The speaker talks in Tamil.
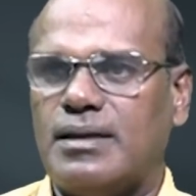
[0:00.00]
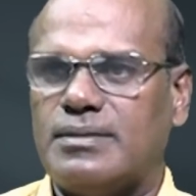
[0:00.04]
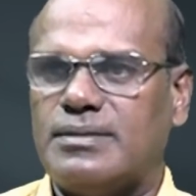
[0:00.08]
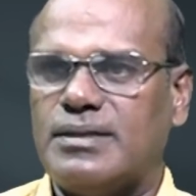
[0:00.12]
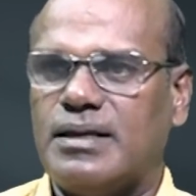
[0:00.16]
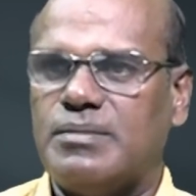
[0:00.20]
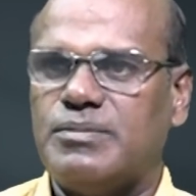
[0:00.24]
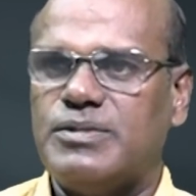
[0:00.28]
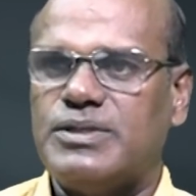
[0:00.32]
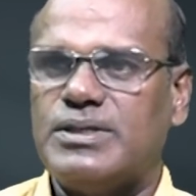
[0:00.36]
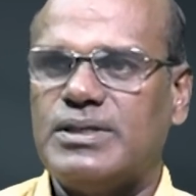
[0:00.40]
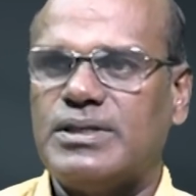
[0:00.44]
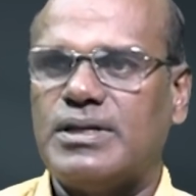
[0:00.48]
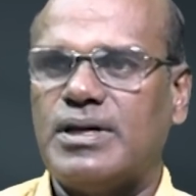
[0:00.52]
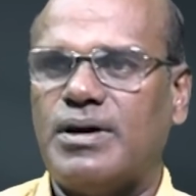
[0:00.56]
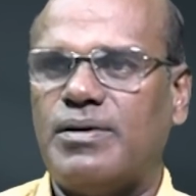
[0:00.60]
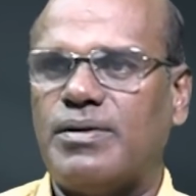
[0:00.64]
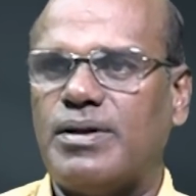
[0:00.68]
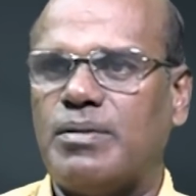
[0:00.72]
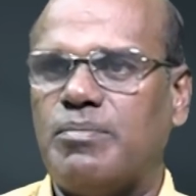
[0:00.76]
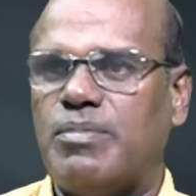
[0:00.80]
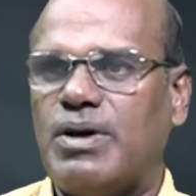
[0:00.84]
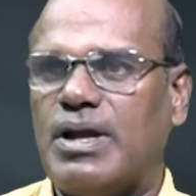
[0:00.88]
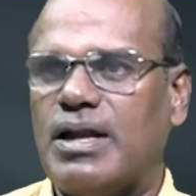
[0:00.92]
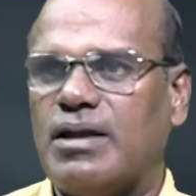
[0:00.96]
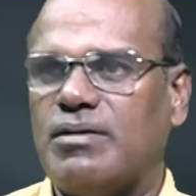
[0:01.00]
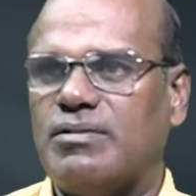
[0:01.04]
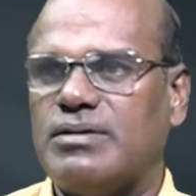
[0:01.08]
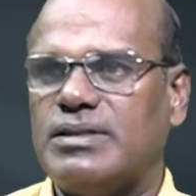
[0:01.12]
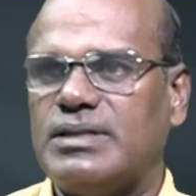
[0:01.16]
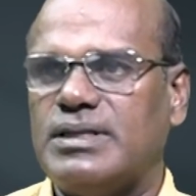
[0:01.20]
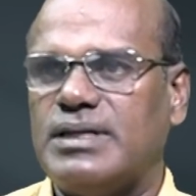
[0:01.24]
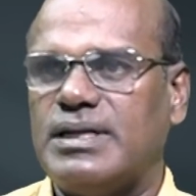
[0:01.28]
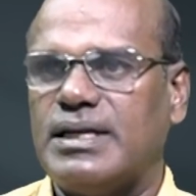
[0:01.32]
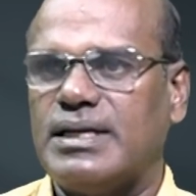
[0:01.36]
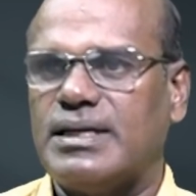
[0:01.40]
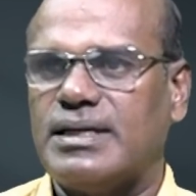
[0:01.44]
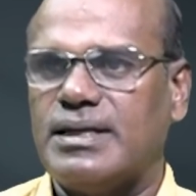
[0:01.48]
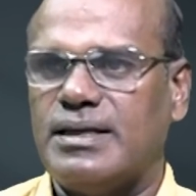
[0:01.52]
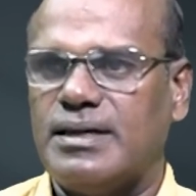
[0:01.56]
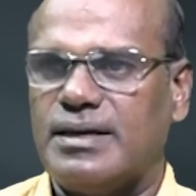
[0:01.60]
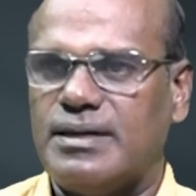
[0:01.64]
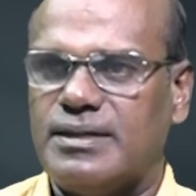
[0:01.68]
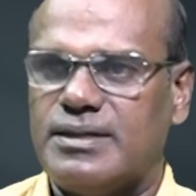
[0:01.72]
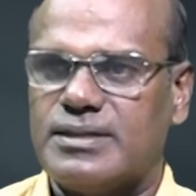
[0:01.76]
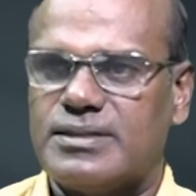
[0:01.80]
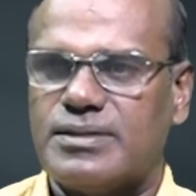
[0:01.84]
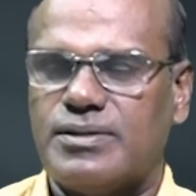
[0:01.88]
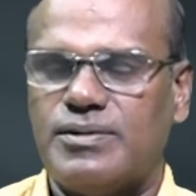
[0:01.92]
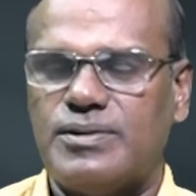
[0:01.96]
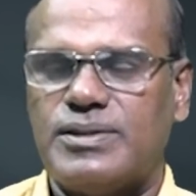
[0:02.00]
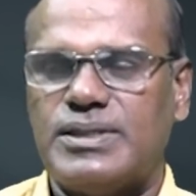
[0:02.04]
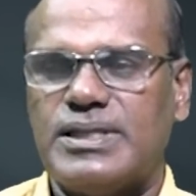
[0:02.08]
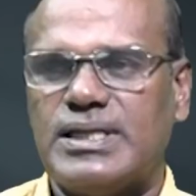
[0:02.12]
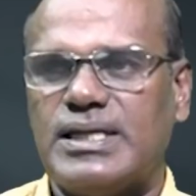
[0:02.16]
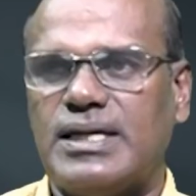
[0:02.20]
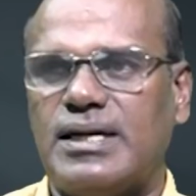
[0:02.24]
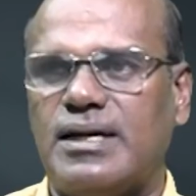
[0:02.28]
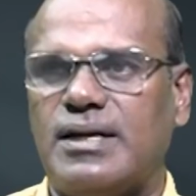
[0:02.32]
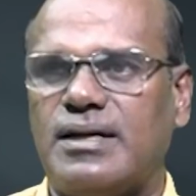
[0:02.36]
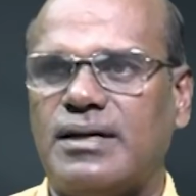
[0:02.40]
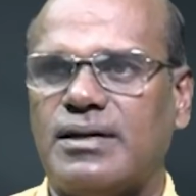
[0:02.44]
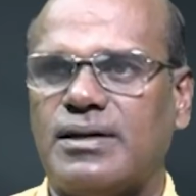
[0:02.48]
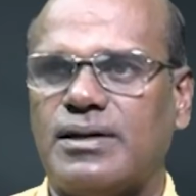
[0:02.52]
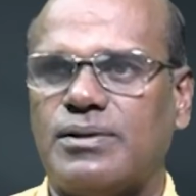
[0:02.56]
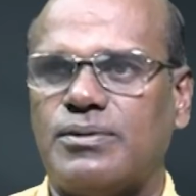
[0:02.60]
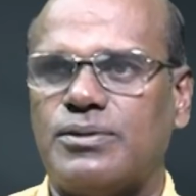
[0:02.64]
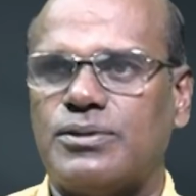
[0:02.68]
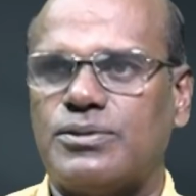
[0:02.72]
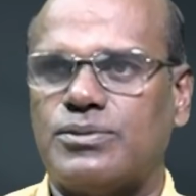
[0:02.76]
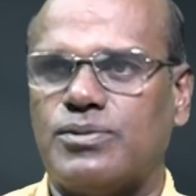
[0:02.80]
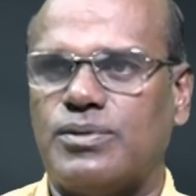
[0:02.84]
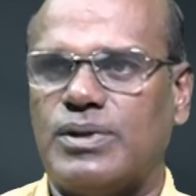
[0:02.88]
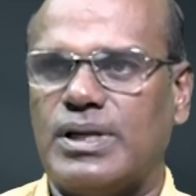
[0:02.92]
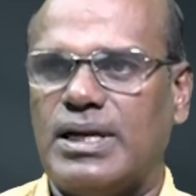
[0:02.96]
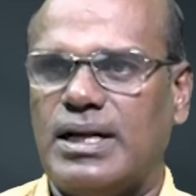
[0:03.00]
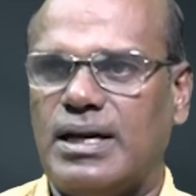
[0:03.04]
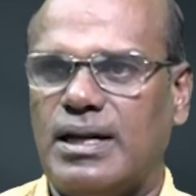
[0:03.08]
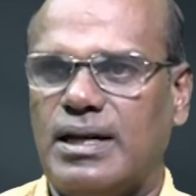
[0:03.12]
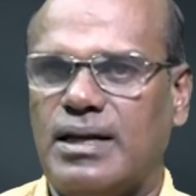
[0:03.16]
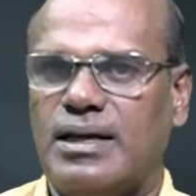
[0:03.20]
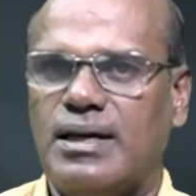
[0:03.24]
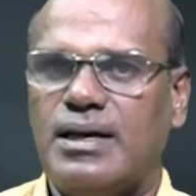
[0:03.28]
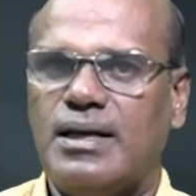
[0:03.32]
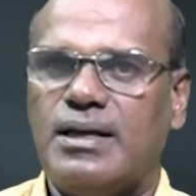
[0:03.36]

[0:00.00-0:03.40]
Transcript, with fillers: தேமுதிகவோட பலம் வந்து வந்து இன்றைக்கி ரெண்டு சதவீதத்துக்கு கீழேங்கிற ஒரு சூழ்நிலையில்